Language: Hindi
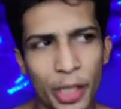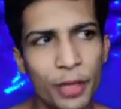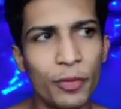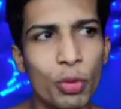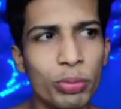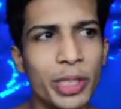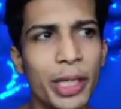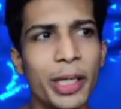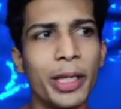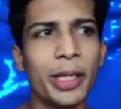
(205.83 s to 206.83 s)
शरीफ
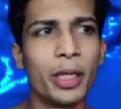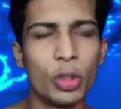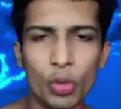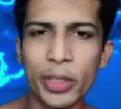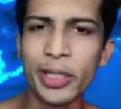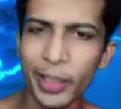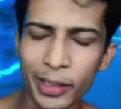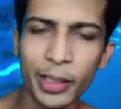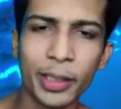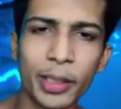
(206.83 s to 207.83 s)
घूमते हैं लोकी
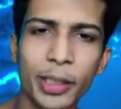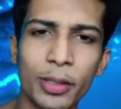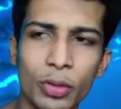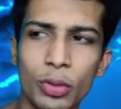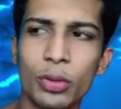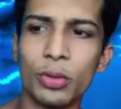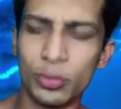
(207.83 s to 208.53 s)
रहते हैं तो